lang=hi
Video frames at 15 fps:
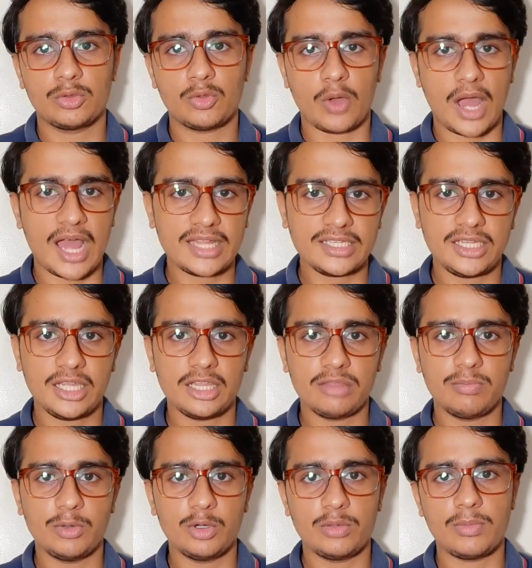तो आज की
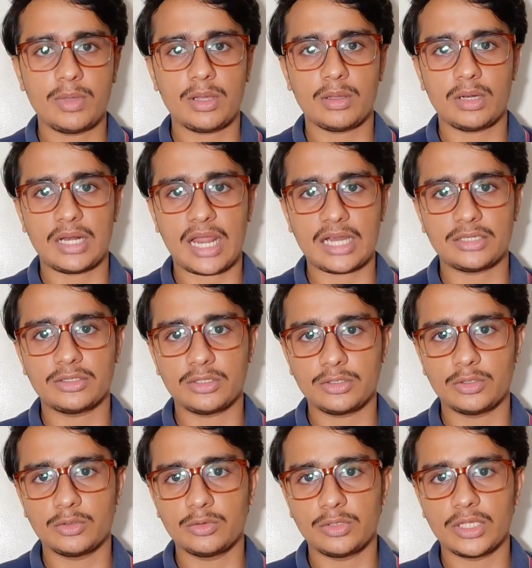इस वीडियो में लास्ट
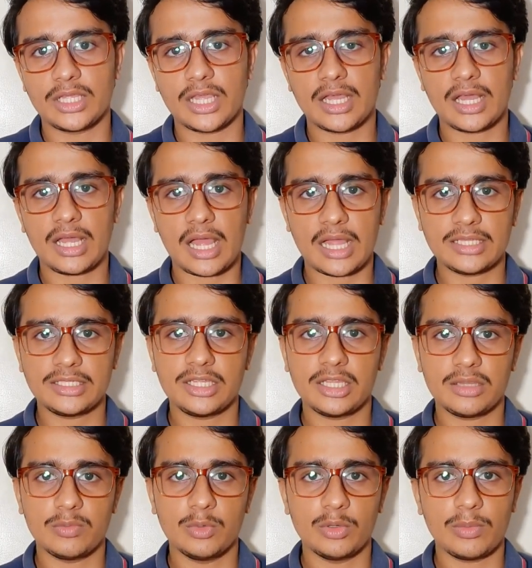तक जरूर देखिएगा आज की
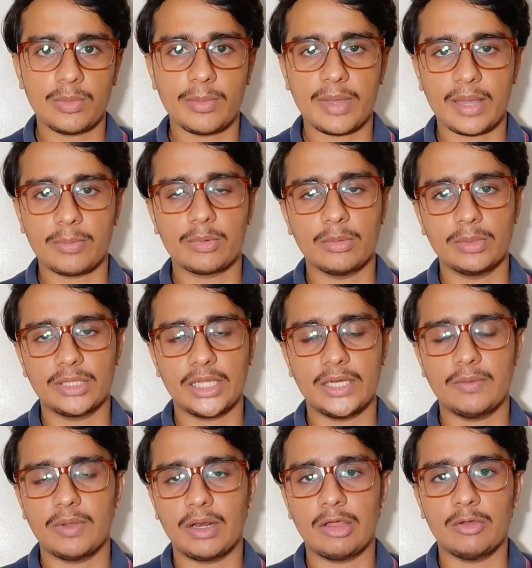इस वीडियो में मैं आपको
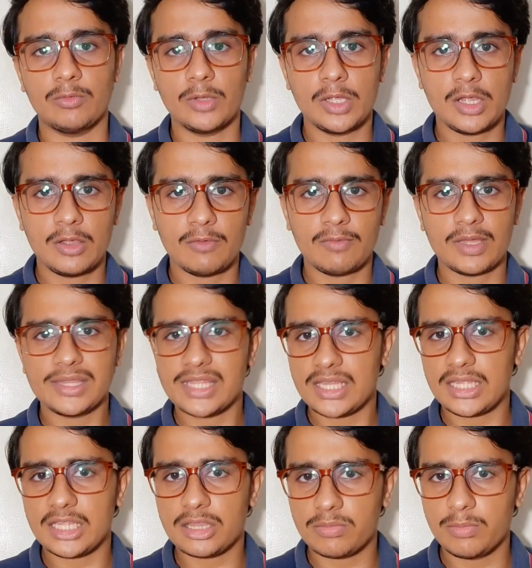बताने वाला हूँ
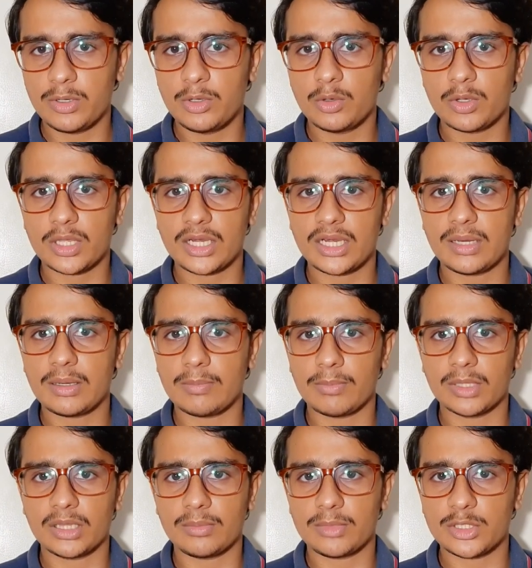वैसे इस वीडियो के
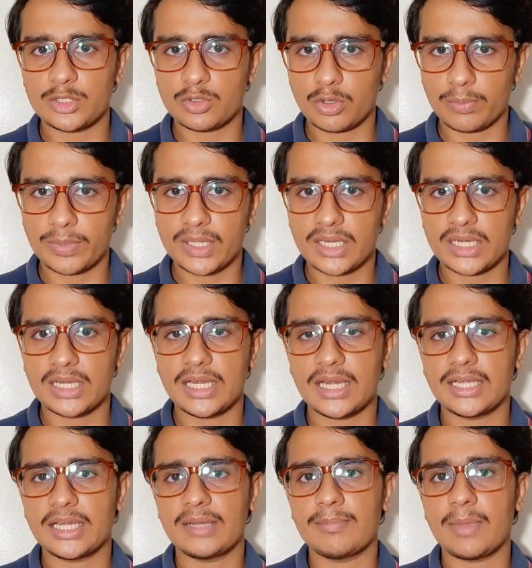मतलब इस टॉपिक
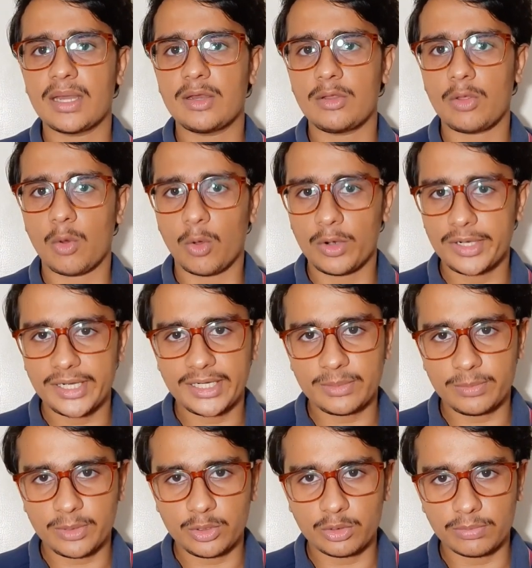रिलेटेड मैंने
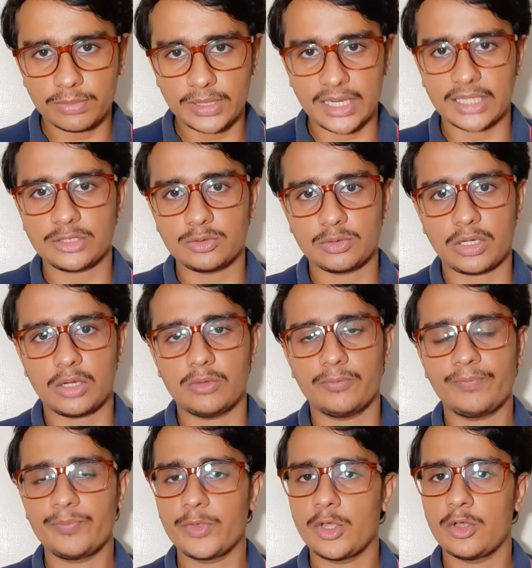ऑलरेडी वीडियो बना चुका
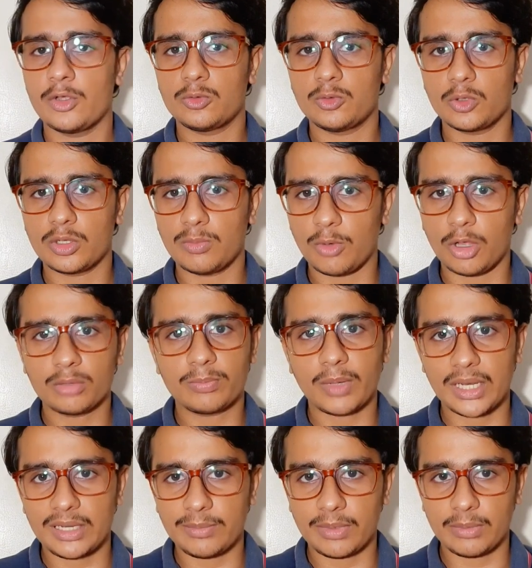हूँ जो कि बहुत
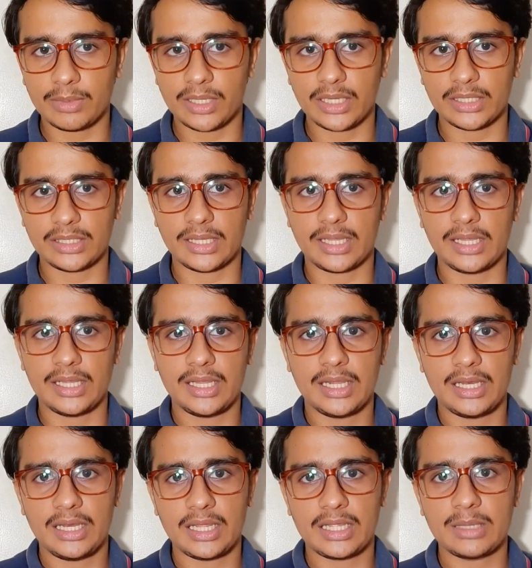पहले मैं बनाया था
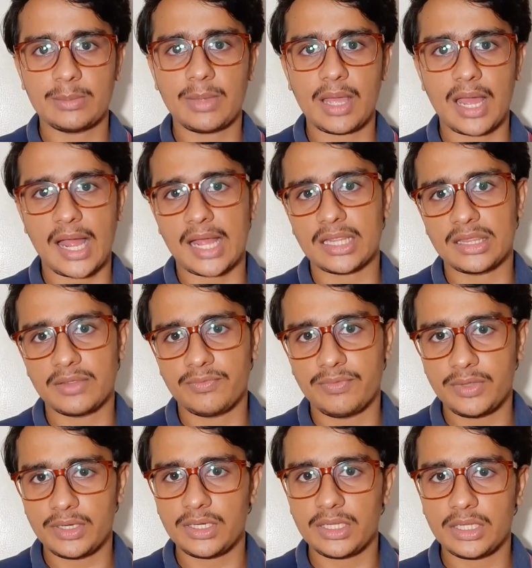लेकिन मैं आज से
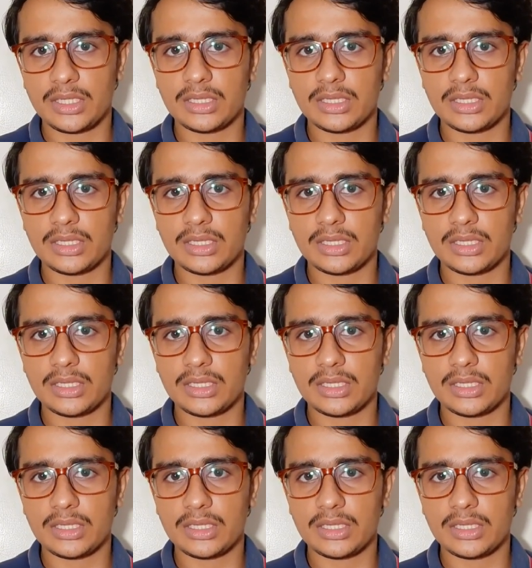फिर